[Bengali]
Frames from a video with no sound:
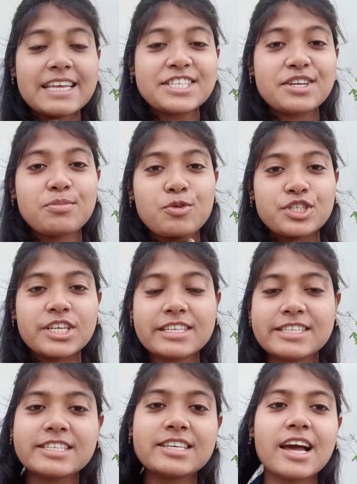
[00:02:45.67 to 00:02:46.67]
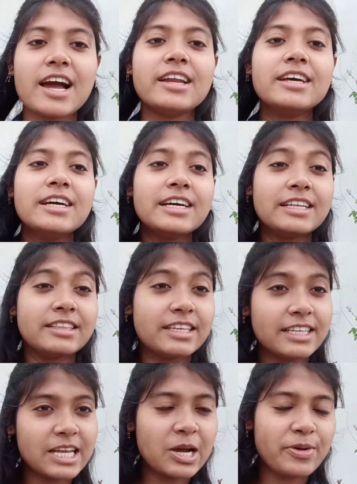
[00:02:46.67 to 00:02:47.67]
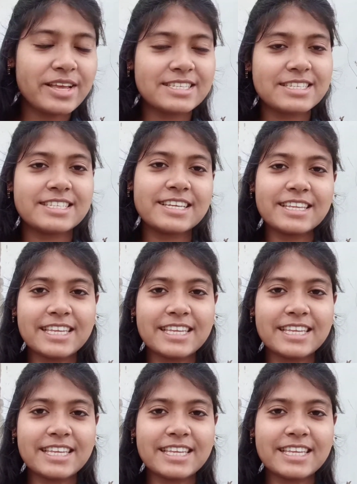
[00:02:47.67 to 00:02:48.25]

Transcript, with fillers: এসে বসেছি আর দিদাও এসছে